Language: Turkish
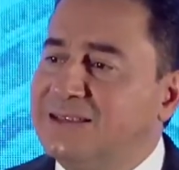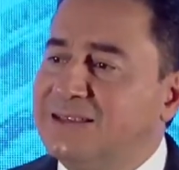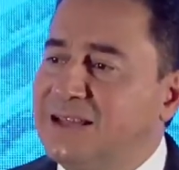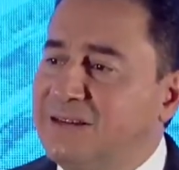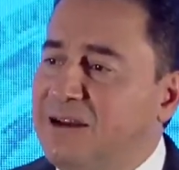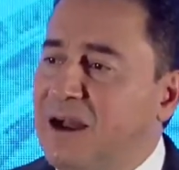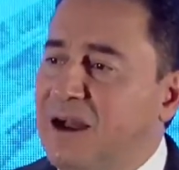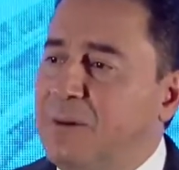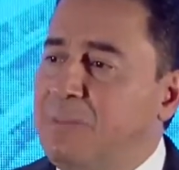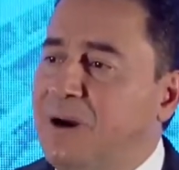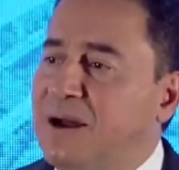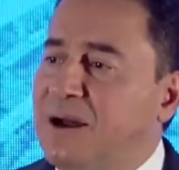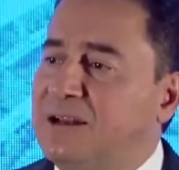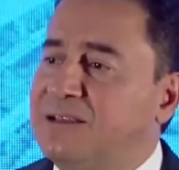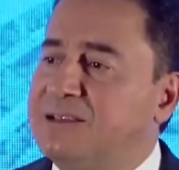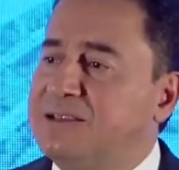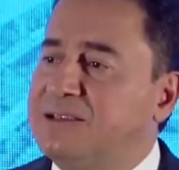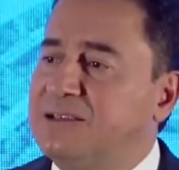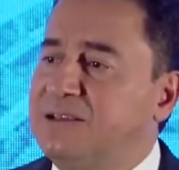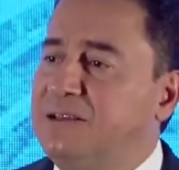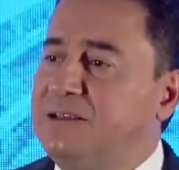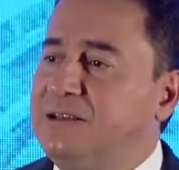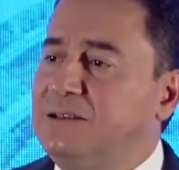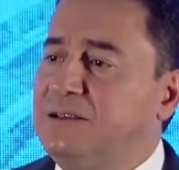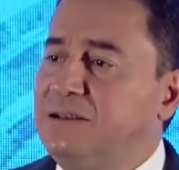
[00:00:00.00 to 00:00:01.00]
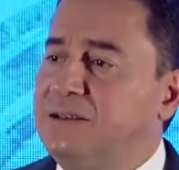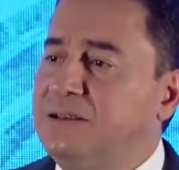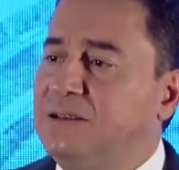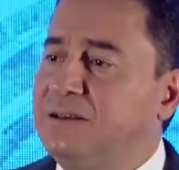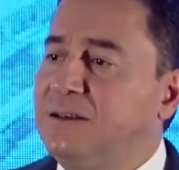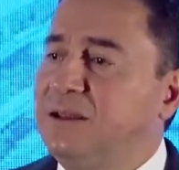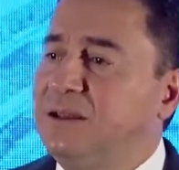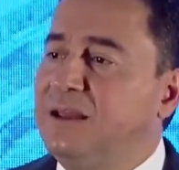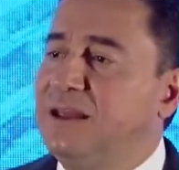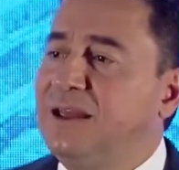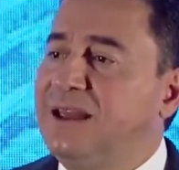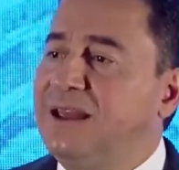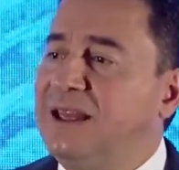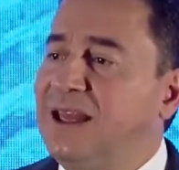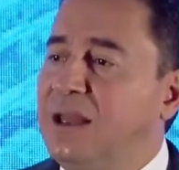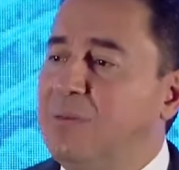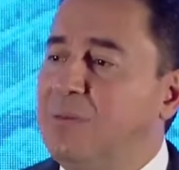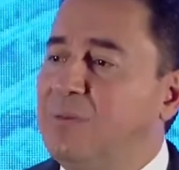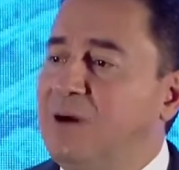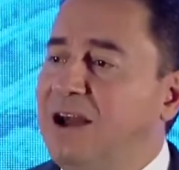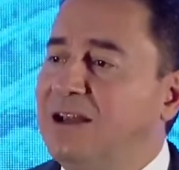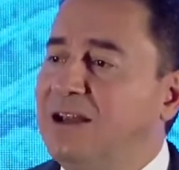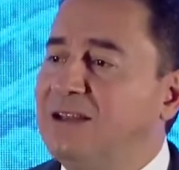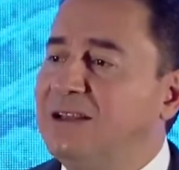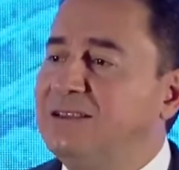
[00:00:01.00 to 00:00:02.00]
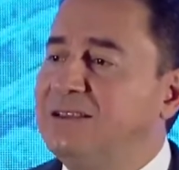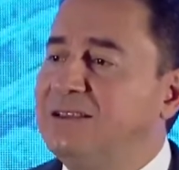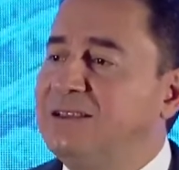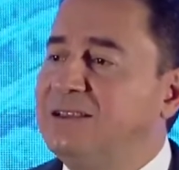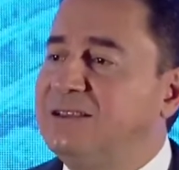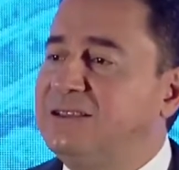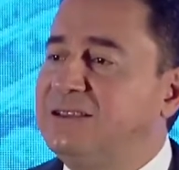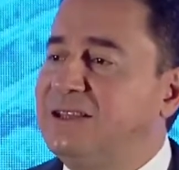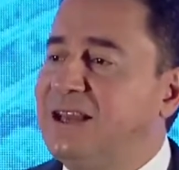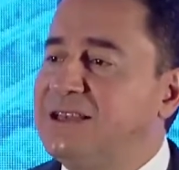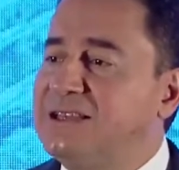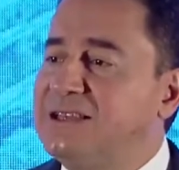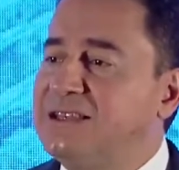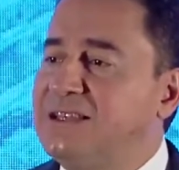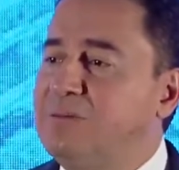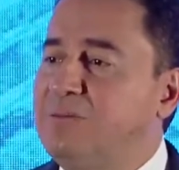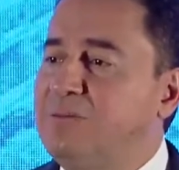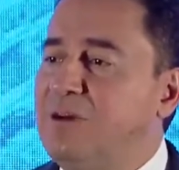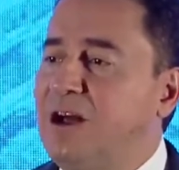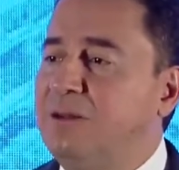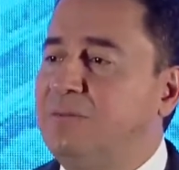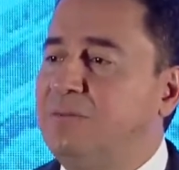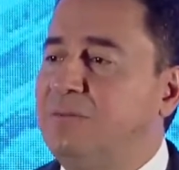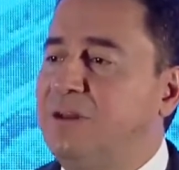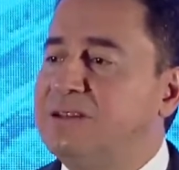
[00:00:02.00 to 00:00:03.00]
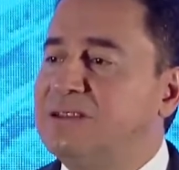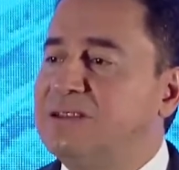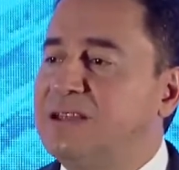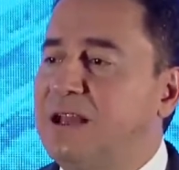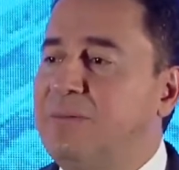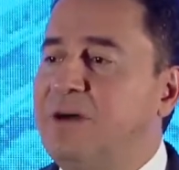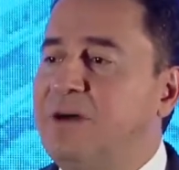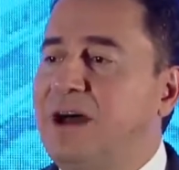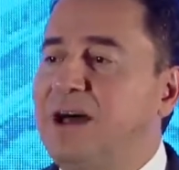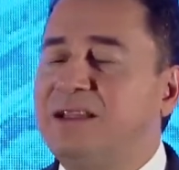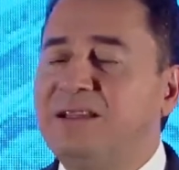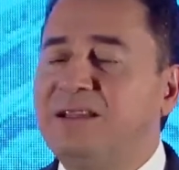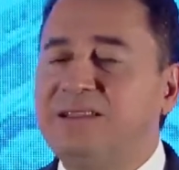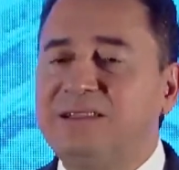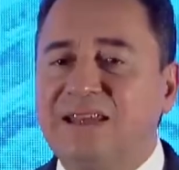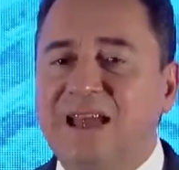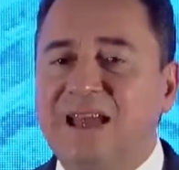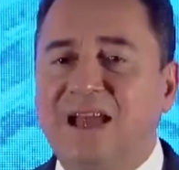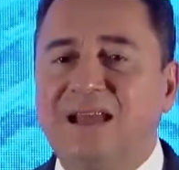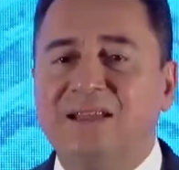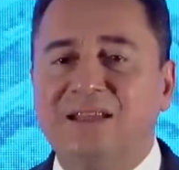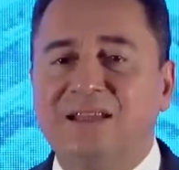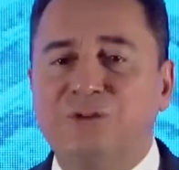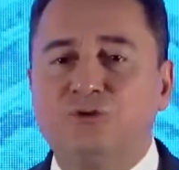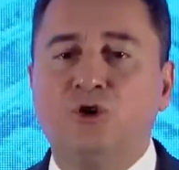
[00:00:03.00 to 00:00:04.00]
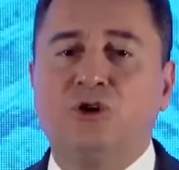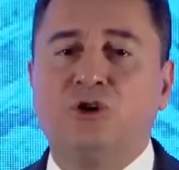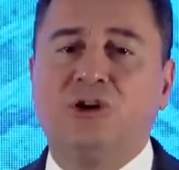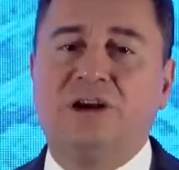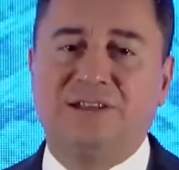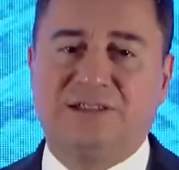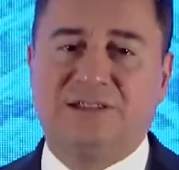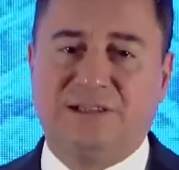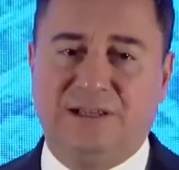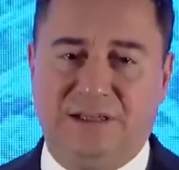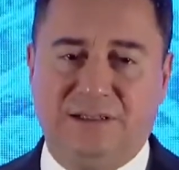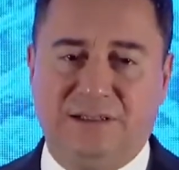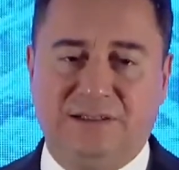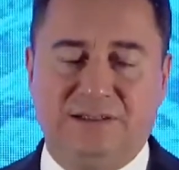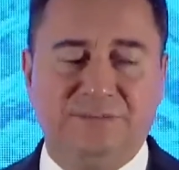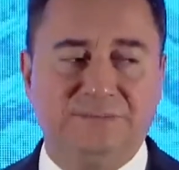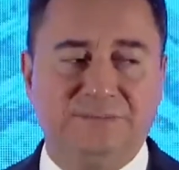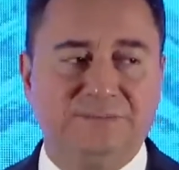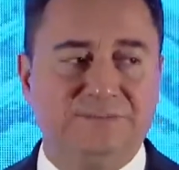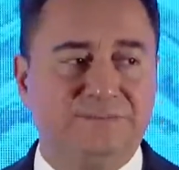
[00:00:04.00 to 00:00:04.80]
Deva Partisi'nin emaneti teslim alma zamanı geldi çok az kaldı.